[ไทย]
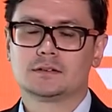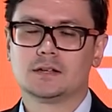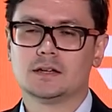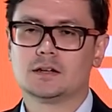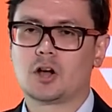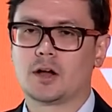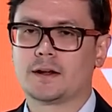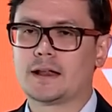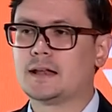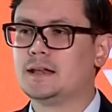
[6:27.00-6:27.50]
ซึ่
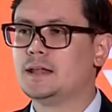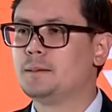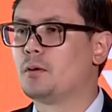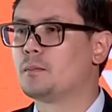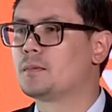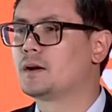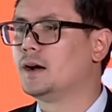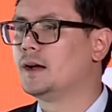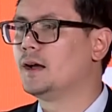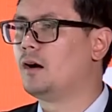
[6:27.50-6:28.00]
งก่อนหน้านี้ผ
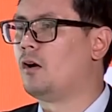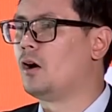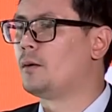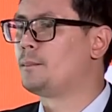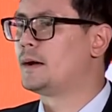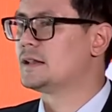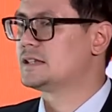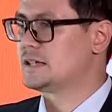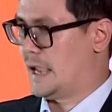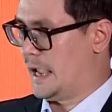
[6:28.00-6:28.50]
มเคยออก
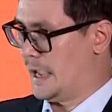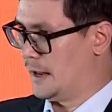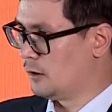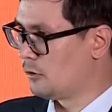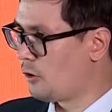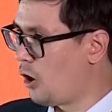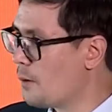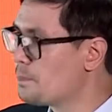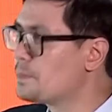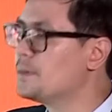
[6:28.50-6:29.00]
มาแฉ
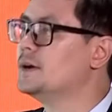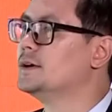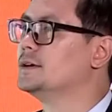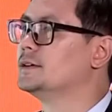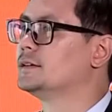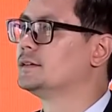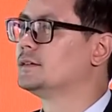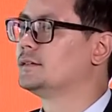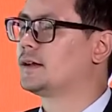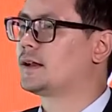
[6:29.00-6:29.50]
แล้วรอบหนึ่ง
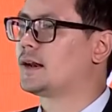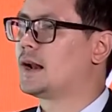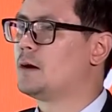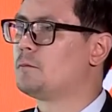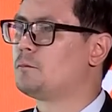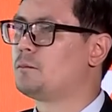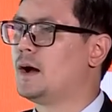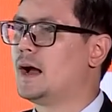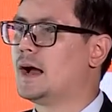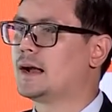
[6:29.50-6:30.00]
นะครั
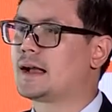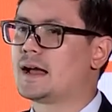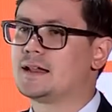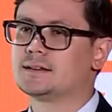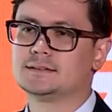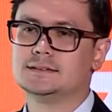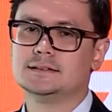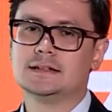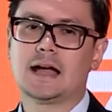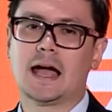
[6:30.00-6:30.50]
บ ว่ากา
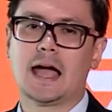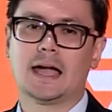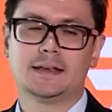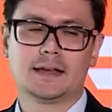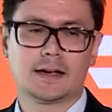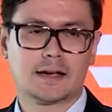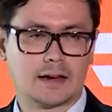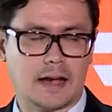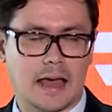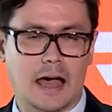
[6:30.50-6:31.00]
รซื้อขาย
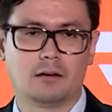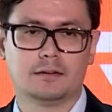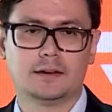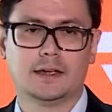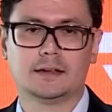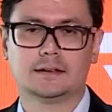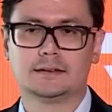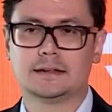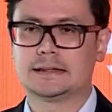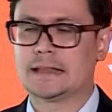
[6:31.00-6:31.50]
ดังกล่าว
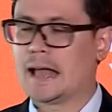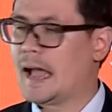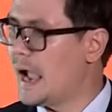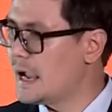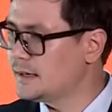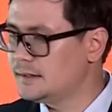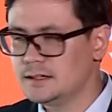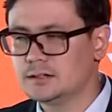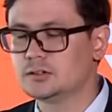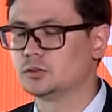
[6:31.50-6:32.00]
เนี่ยใน
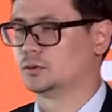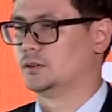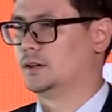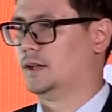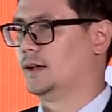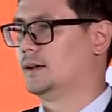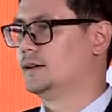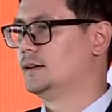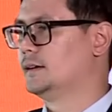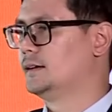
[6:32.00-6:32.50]
ท้ายที่สุด
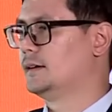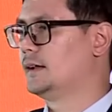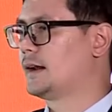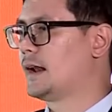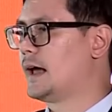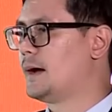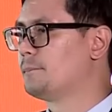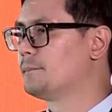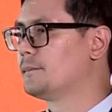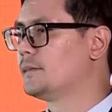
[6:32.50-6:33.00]
เนี่ยนะ
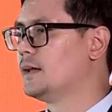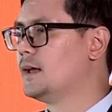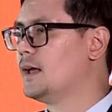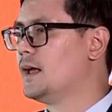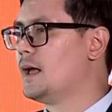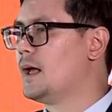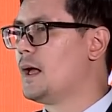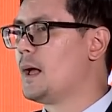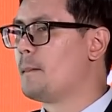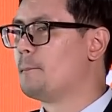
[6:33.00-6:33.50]
ครับ
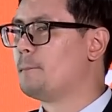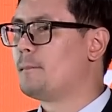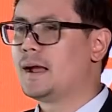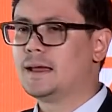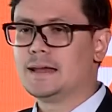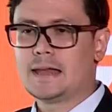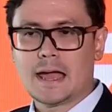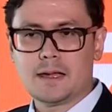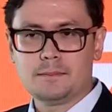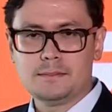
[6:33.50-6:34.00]

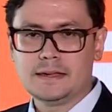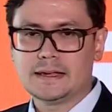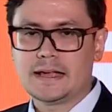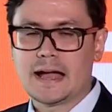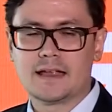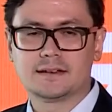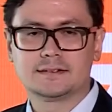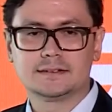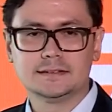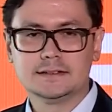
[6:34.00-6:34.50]
ไม่ได้มี
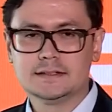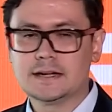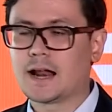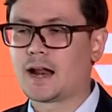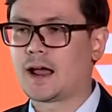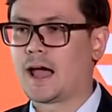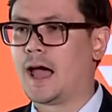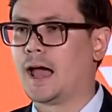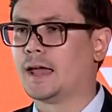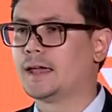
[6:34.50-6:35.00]
การซื้อ
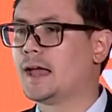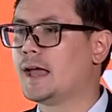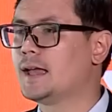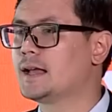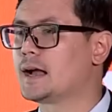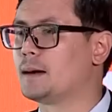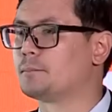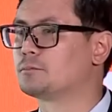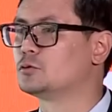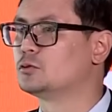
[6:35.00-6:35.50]
ขายให้
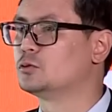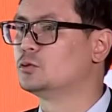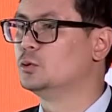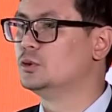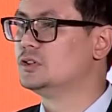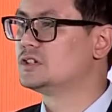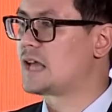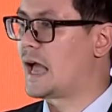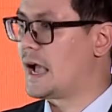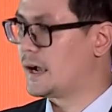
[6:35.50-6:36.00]
กับ
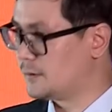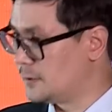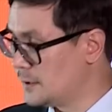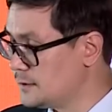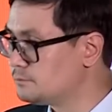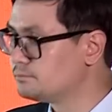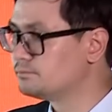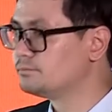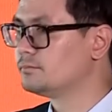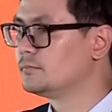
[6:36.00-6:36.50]
คุณชาค
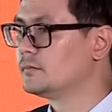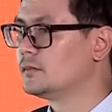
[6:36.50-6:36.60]
ริต